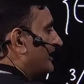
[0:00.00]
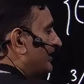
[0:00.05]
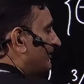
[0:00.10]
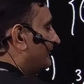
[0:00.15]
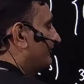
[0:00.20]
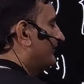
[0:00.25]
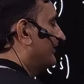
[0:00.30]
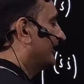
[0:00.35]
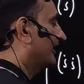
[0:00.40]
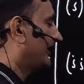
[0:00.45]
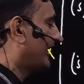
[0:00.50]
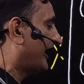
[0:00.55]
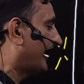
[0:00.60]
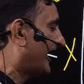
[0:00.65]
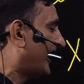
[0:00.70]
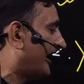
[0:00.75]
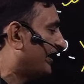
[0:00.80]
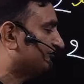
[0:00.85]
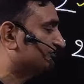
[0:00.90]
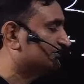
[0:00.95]
मगर
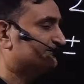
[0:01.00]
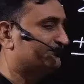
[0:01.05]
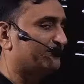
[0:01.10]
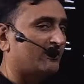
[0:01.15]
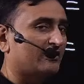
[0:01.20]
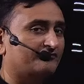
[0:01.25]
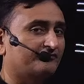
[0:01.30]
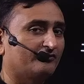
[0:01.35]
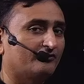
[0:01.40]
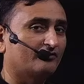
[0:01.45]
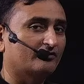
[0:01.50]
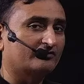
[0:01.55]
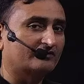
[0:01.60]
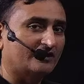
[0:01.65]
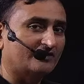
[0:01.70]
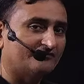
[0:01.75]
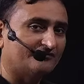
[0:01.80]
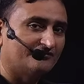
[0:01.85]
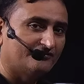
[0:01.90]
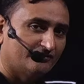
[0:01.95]
एक्स टू फोर का
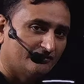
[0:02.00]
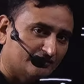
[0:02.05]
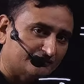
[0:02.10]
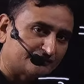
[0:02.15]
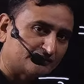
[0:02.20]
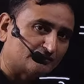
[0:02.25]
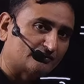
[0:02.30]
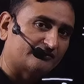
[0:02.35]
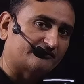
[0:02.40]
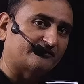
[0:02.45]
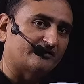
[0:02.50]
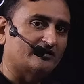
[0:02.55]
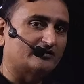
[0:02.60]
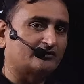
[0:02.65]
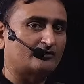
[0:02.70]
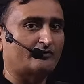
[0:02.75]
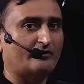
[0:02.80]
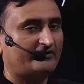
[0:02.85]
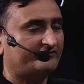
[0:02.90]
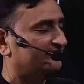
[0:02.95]
फोर्थ रूट इजकल टू
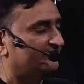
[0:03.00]
एक्स